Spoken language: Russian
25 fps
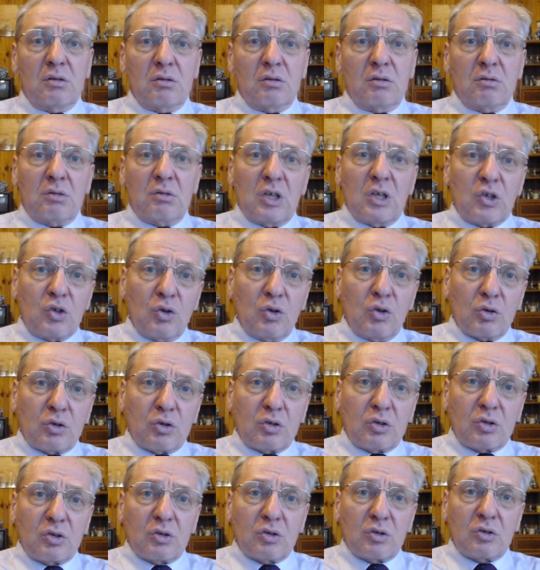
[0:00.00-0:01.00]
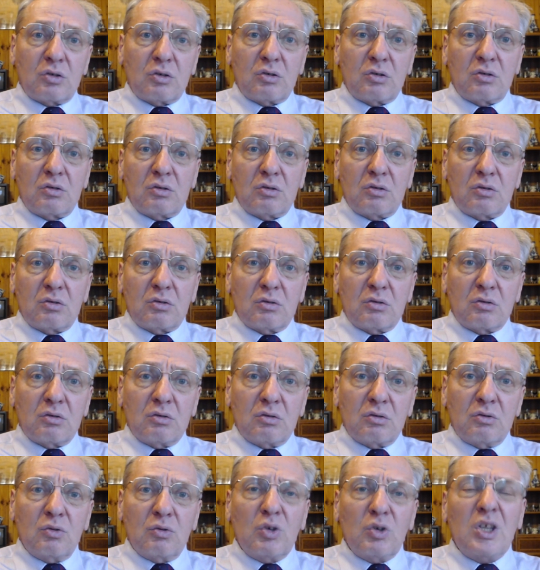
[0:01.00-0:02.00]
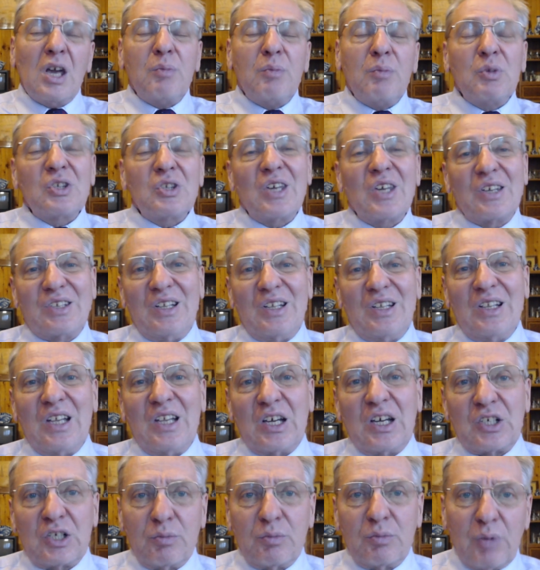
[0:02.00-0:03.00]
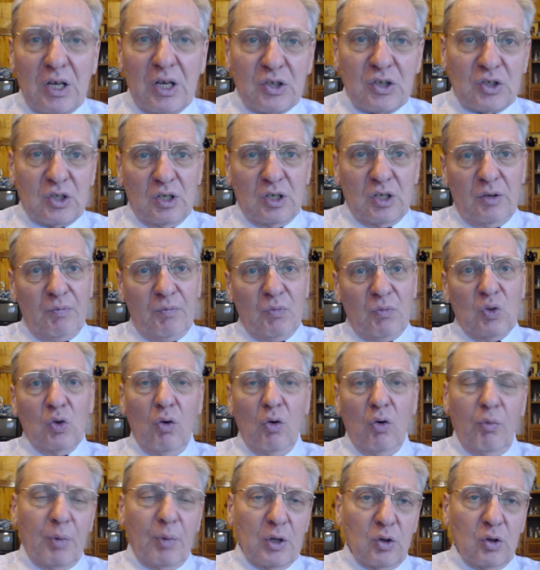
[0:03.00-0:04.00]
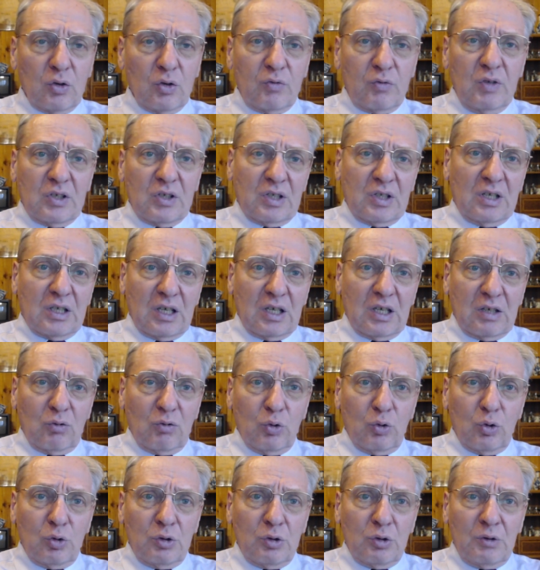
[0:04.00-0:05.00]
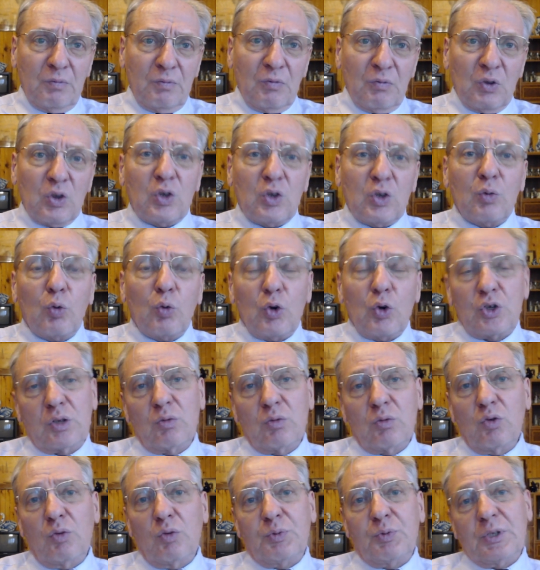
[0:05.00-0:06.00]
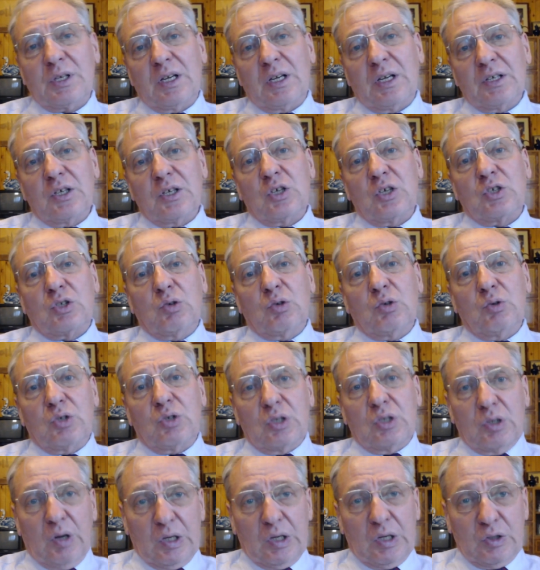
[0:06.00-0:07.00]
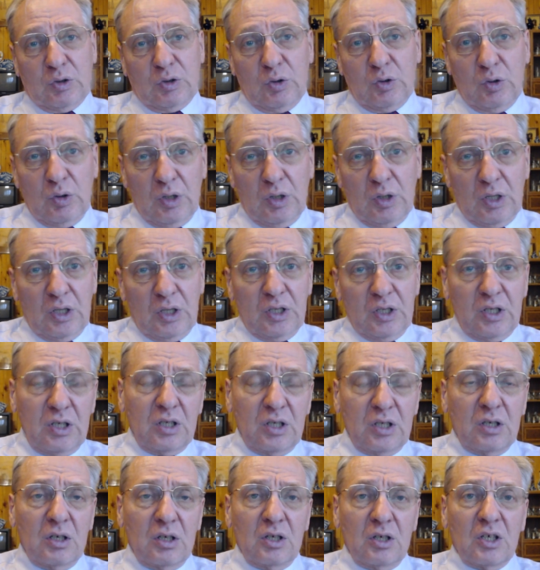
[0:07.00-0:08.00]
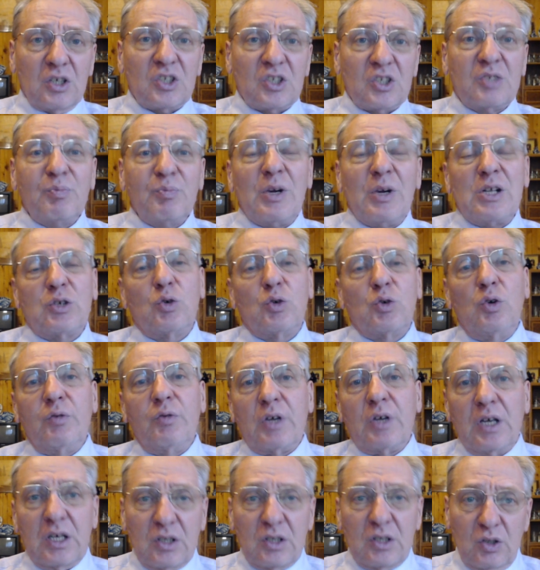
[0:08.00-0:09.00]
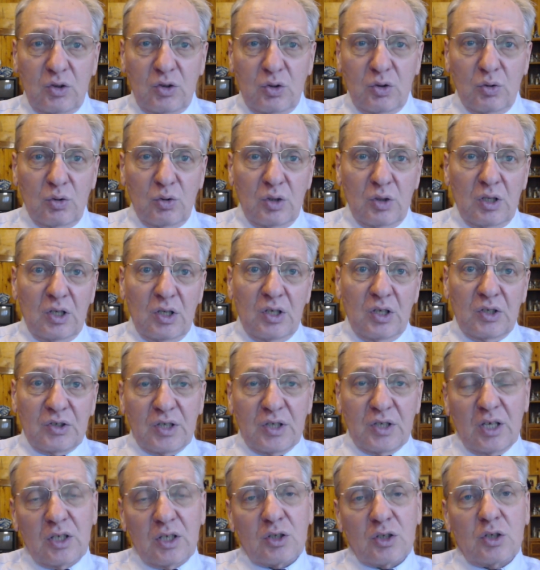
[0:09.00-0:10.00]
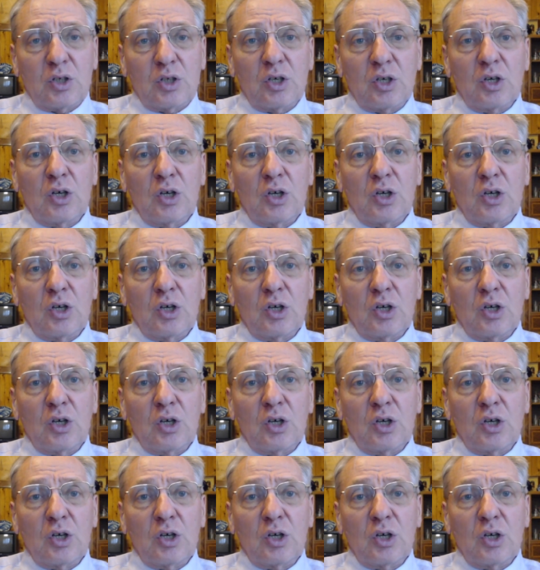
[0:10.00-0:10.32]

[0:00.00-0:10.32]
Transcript: начнет, э, ну, не обязательно ошибаться, но попадет в несколько такую двойственную психологическую ситуацию и с большой вероятностью станет